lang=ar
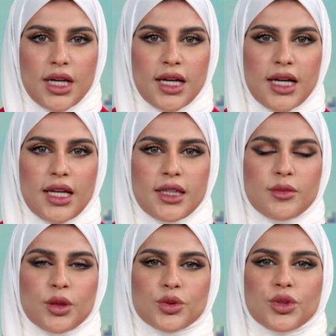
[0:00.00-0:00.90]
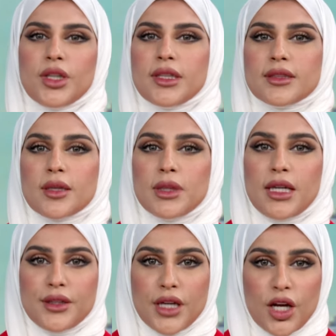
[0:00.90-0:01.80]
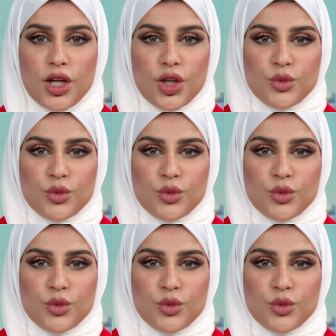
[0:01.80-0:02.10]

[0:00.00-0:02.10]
الموضوع ينضم إلينا